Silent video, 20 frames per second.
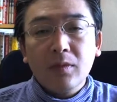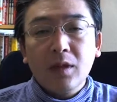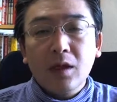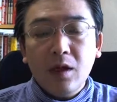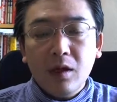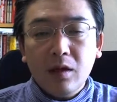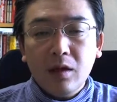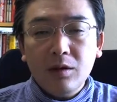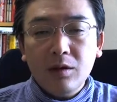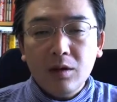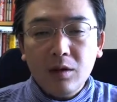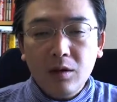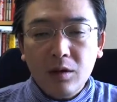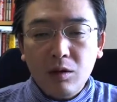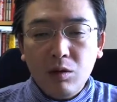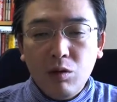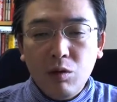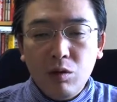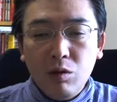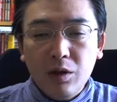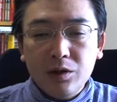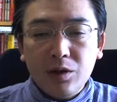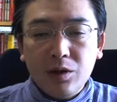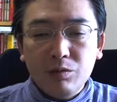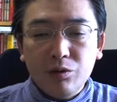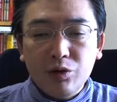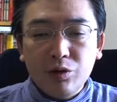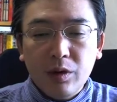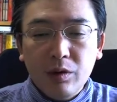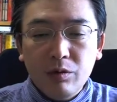結果的に高齢者
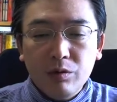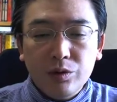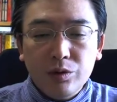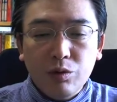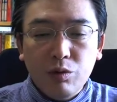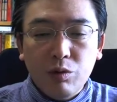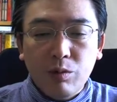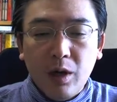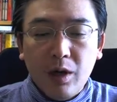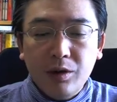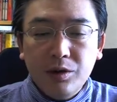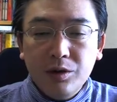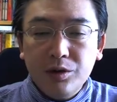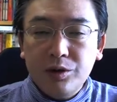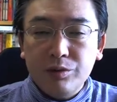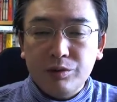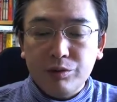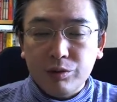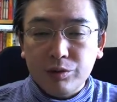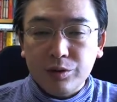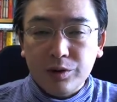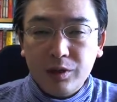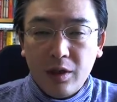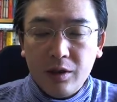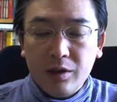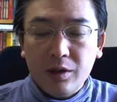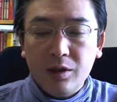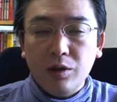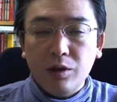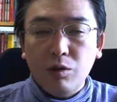向けの商売にシフトした
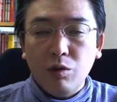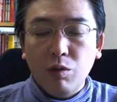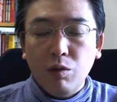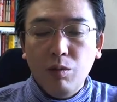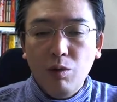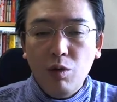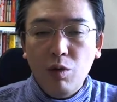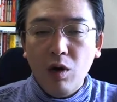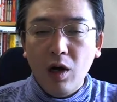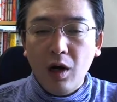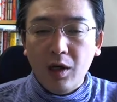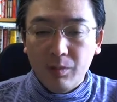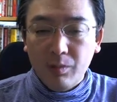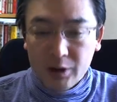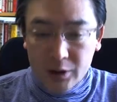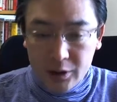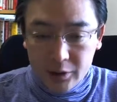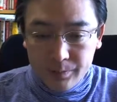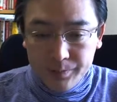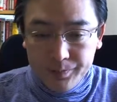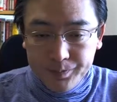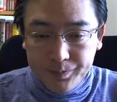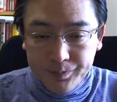企業もあります。